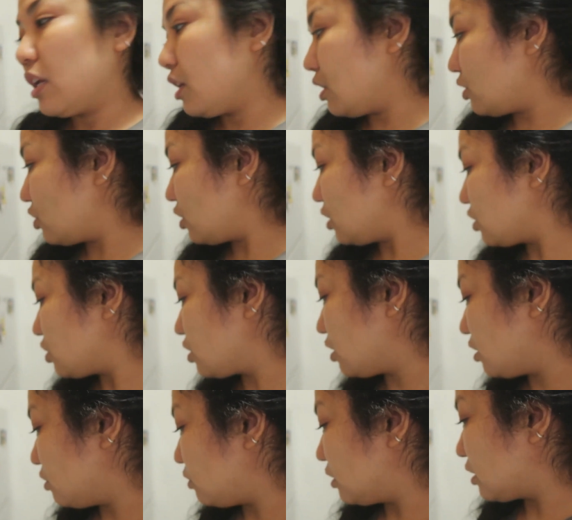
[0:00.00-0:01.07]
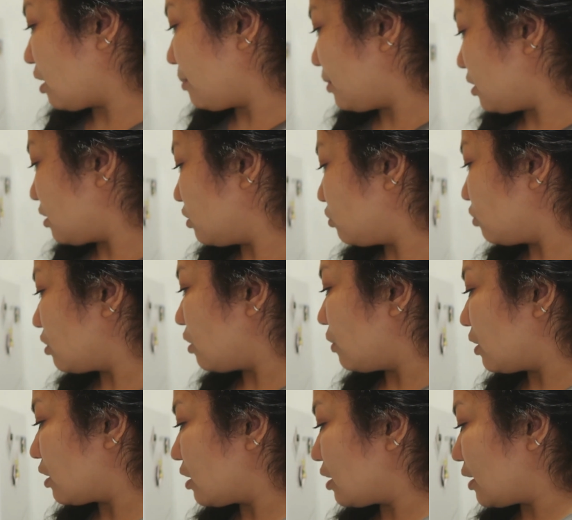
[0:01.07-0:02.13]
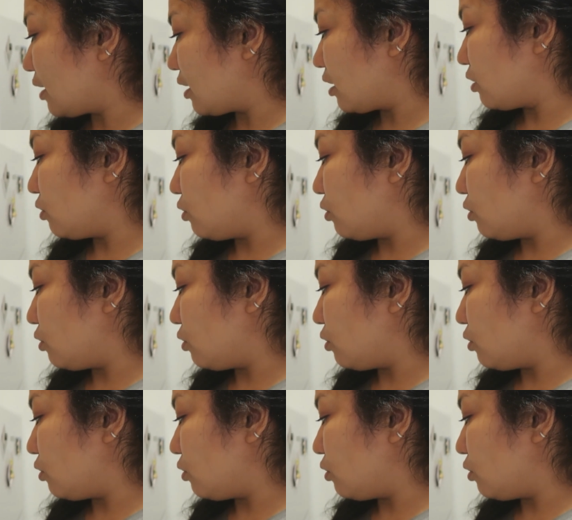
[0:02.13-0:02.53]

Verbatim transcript: エイジエちゃんは食べるかどうかわからない